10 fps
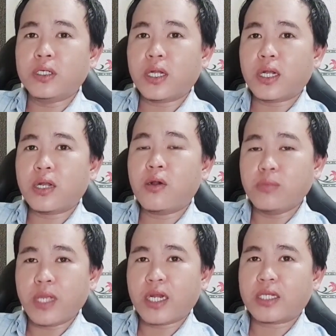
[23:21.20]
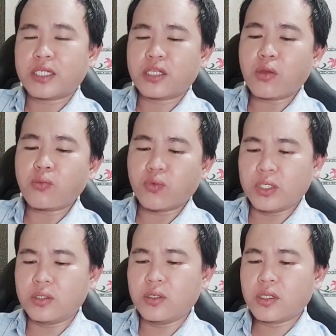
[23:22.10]
à, hôn nhân là sẽ tốt
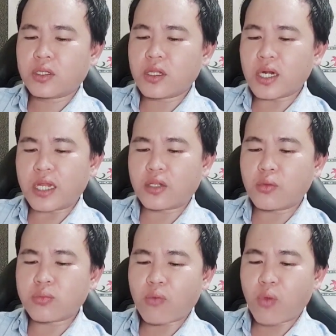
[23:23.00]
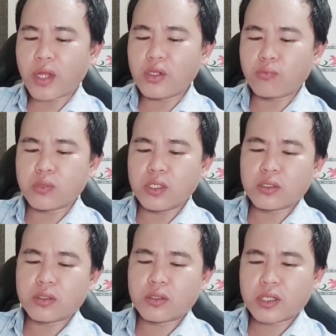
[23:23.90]
vừa tức là chúng ta vẫn dùng
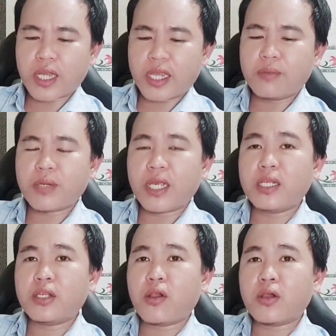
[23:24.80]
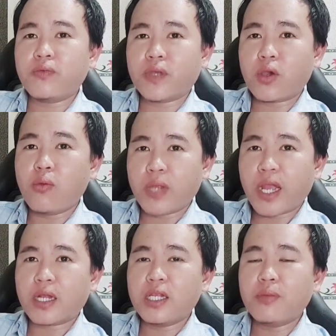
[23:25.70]
được ngày hôm nay cho cái việc hôn
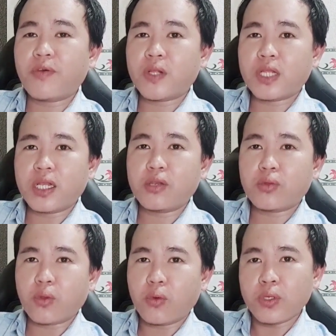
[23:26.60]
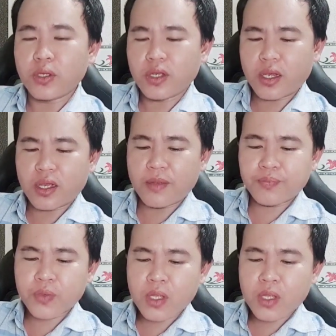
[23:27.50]
nhân nhưng mà phải tùy theo tuổi à.